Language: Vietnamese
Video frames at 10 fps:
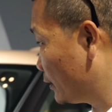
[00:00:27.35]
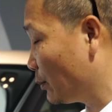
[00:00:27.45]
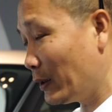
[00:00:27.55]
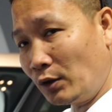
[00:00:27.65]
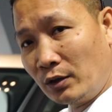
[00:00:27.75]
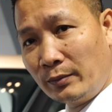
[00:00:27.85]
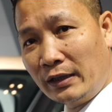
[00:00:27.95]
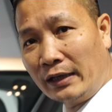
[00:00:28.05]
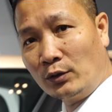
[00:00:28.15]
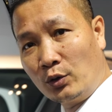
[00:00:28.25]
Trước mắt
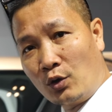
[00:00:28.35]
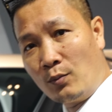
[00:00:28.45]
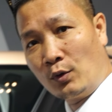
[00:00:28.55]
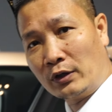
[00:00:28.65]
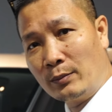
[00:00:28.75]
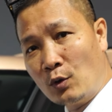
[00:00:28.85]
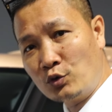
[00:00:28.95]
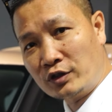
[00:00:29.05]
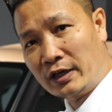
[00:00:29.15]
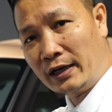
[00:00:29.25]
bên cạnh tôi có một cái mẫu
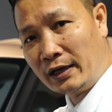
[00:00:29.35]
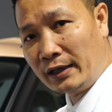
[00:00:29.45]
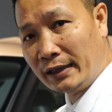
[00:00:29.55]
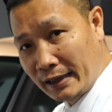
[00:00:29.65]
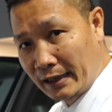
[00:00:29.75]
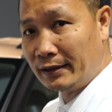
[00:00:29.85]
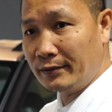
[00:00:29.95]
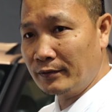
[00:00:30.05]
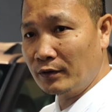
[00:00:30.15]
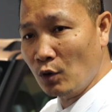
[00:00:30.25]
xe điện
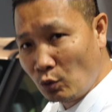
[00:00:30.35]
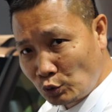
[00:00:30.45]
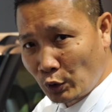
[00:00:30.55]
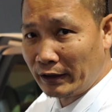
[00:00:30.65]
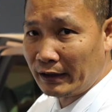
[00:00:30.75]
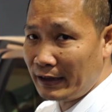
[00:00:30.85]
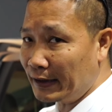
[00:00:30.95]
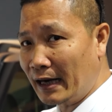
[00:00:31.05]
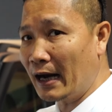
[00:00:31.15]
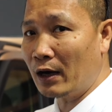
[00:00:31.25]
đúng chuẩn
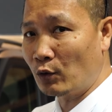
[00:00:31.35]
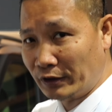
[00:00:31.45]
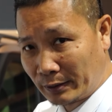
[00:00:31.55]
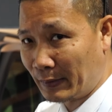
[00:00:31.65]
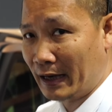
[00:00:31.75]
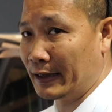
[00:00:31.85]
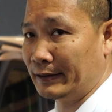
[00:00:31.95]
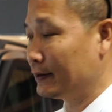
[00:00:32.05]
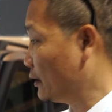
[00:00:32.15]
Keika của Nhật Bản